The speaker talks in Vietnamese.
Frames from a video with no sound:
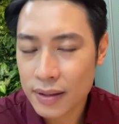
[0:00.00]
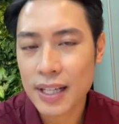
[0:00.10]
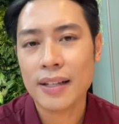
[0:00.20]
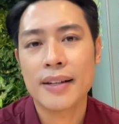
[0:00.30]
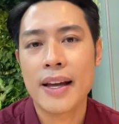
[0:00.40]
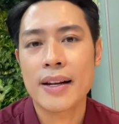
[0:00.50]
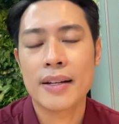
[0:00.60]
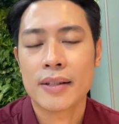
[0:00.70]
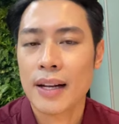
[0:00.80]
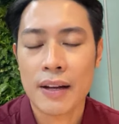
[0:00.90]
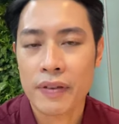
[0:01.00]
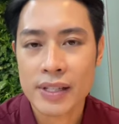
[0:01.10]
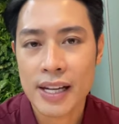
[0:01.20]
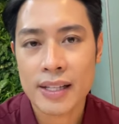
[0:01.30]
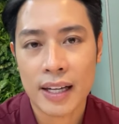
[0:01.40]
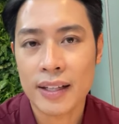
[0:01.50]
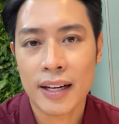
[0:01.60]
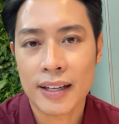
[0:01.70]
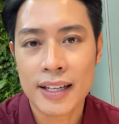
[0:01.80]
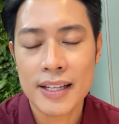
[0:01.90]
rất nên là phải che chắn
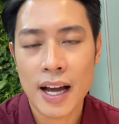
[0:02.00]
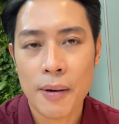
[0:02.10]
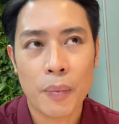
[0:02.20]
thật là kỹ nhá.